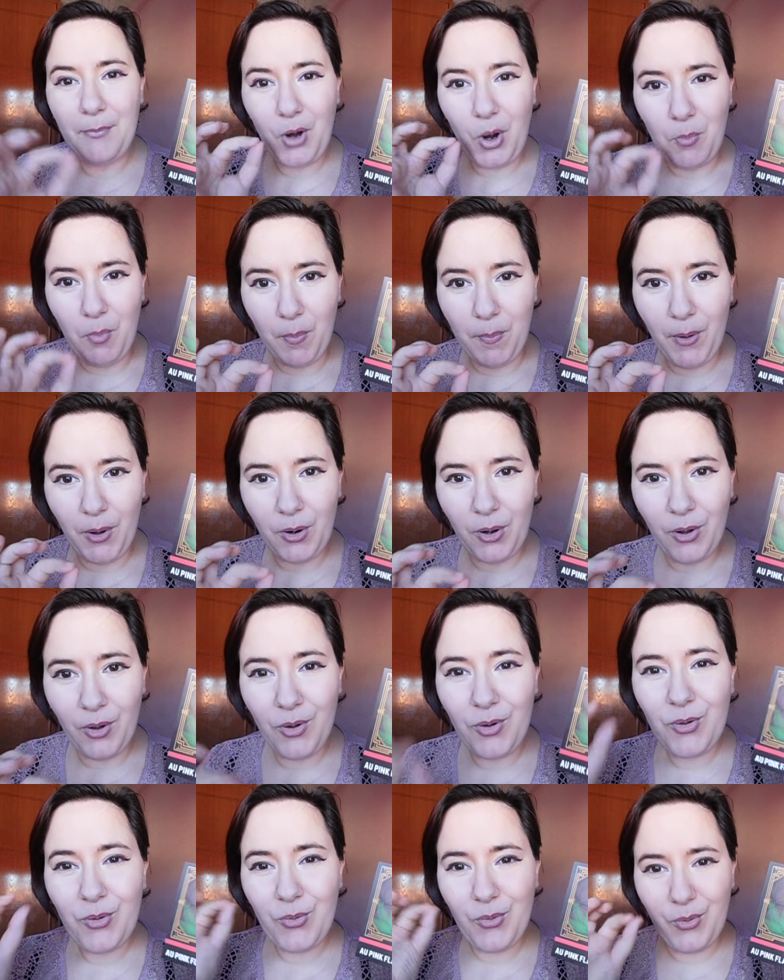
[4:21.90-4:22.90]
como
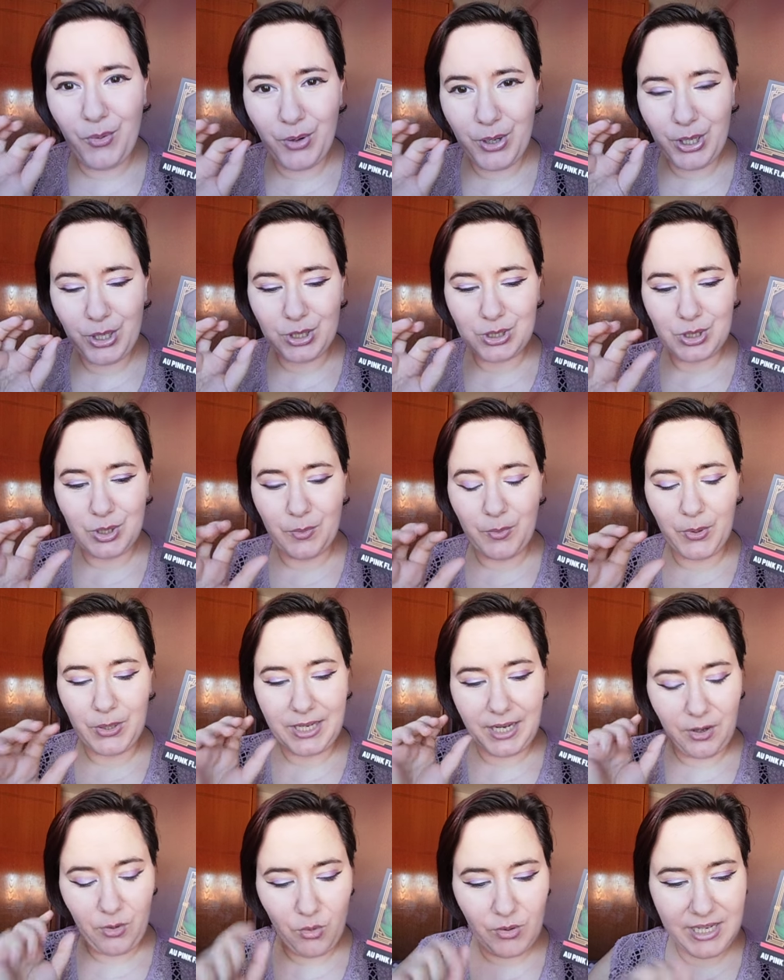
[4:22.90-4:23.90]
poco curioso,
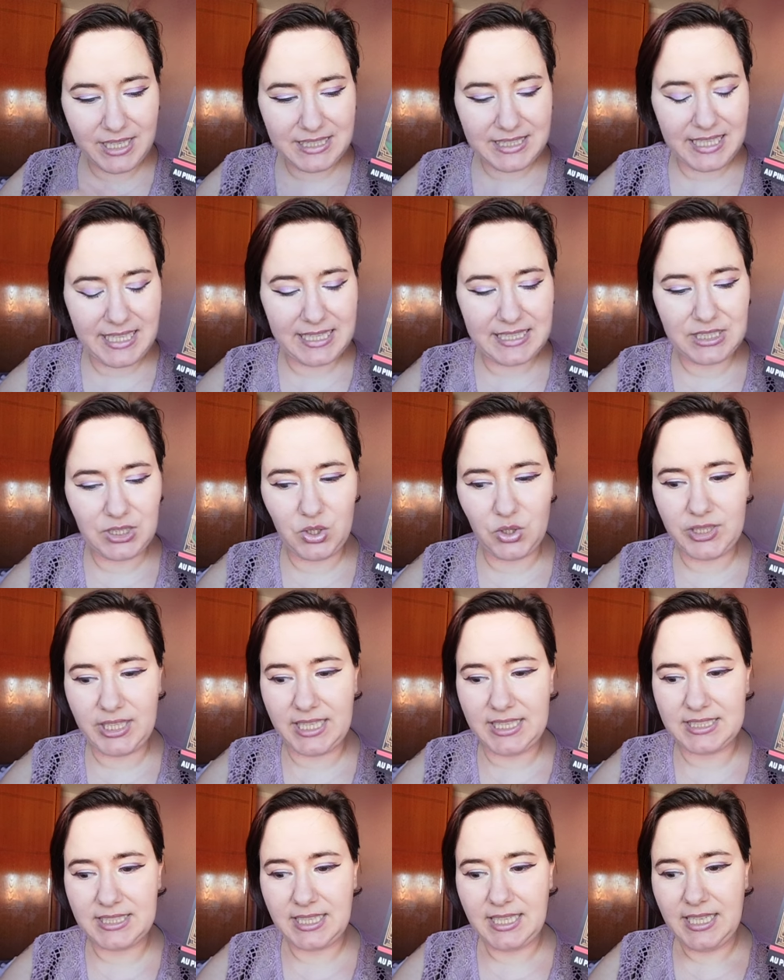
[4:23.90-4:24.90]
porque algunas de las
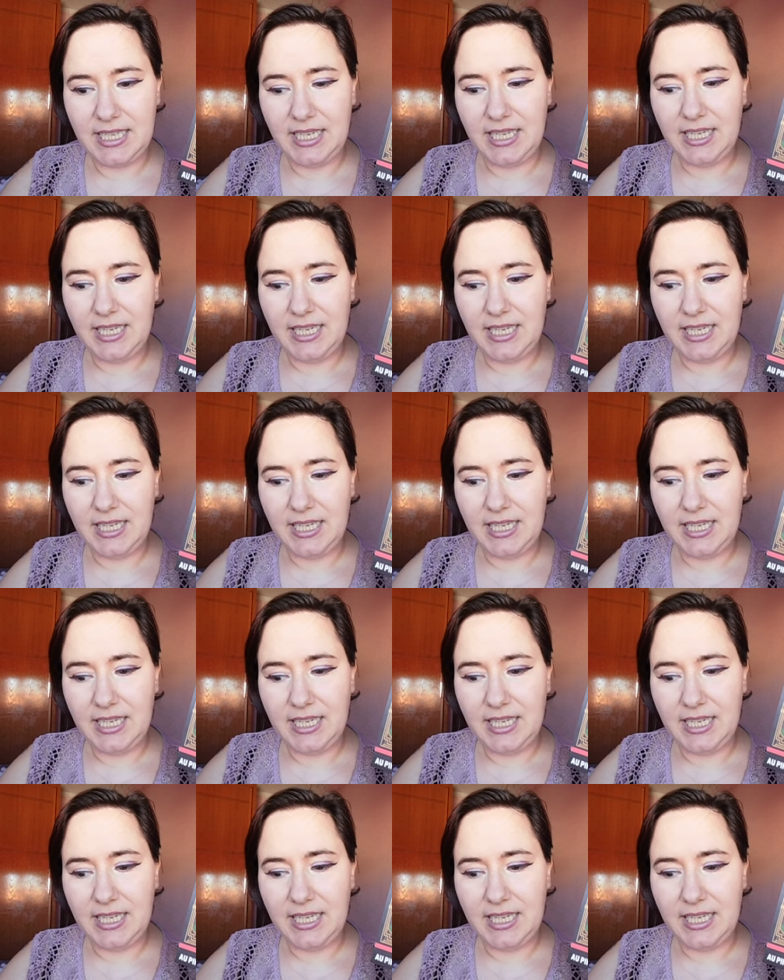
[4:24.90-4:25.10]
notas